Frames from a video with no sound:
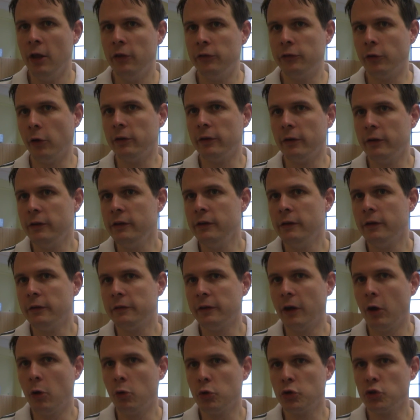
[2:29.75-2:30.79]
sollte die
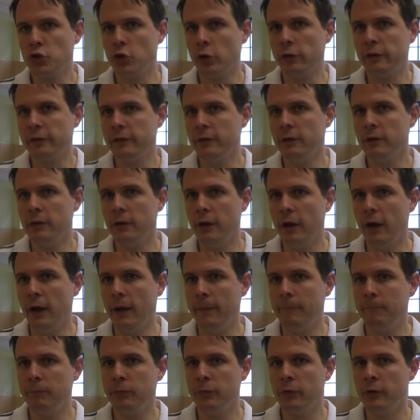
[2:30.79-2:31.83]
das auch schützen,
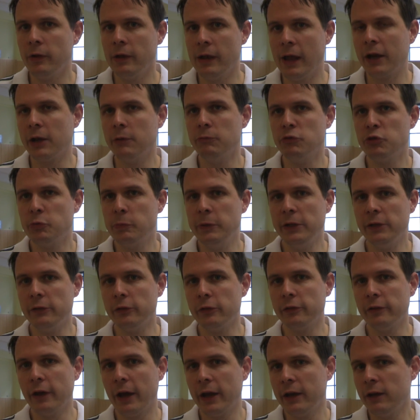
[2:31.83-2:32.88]
ähm, lange im Spiel
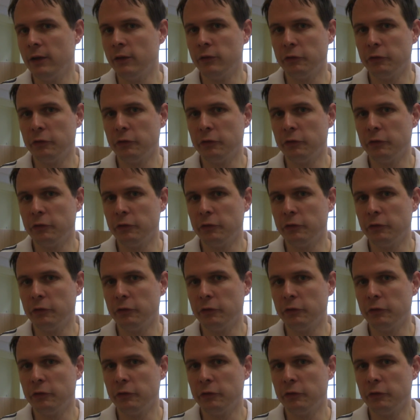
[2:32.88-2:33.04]
zu sein.